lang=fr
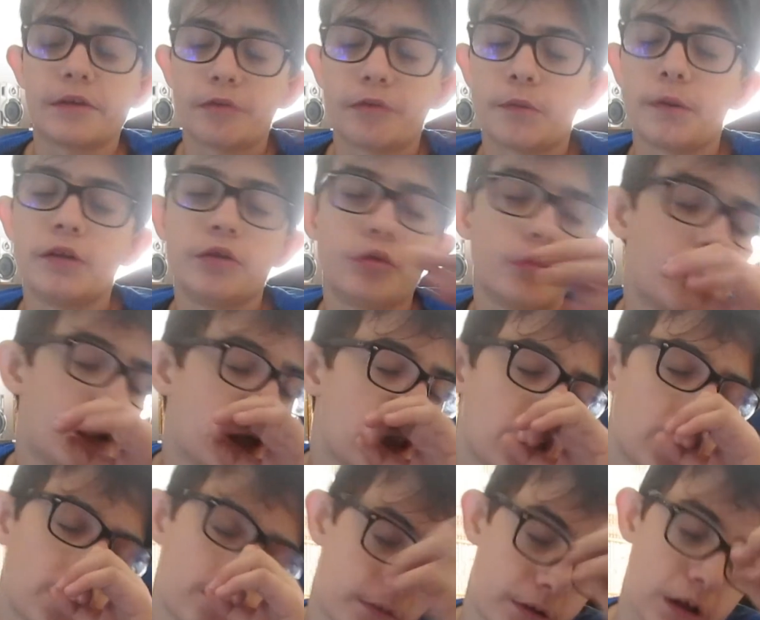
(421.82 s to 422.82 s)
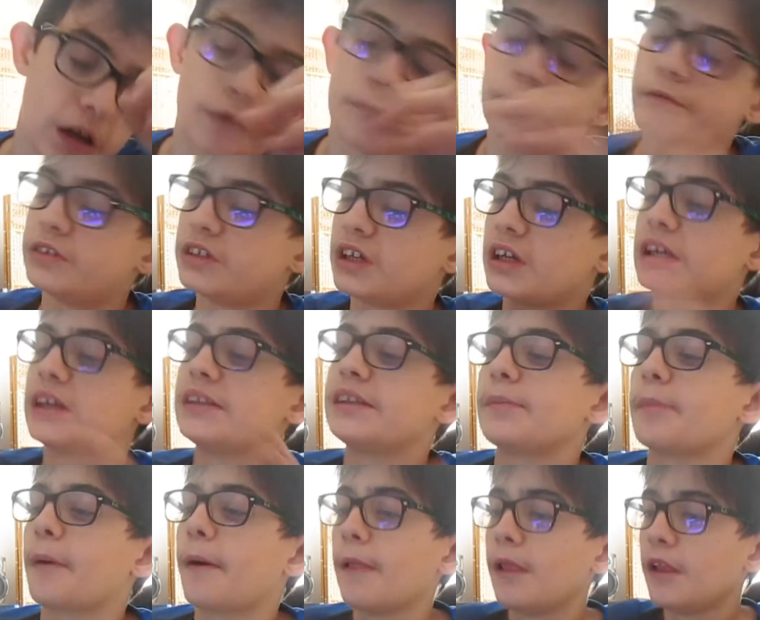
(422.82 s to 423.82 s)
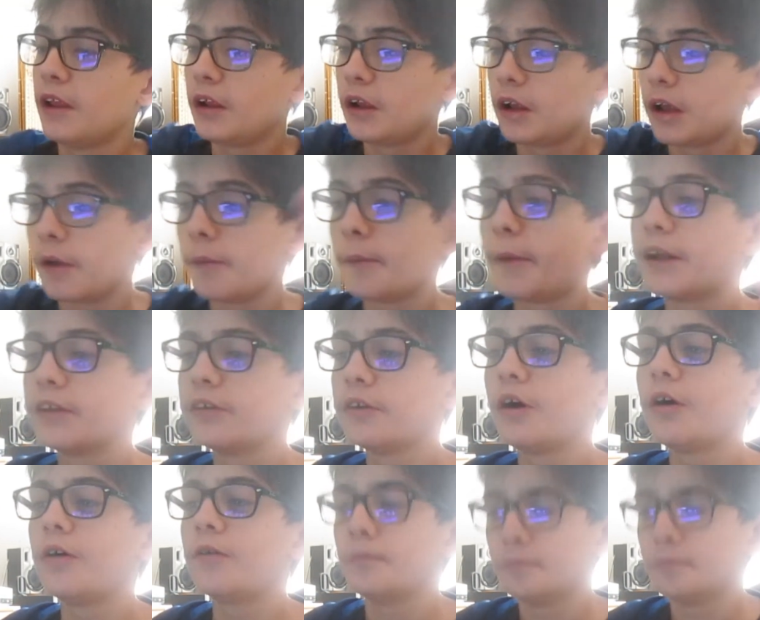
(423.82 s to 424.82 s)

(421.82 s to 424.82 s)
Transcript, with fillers: formats Noël, et voilà, vous inquiétez pas. Maintenant,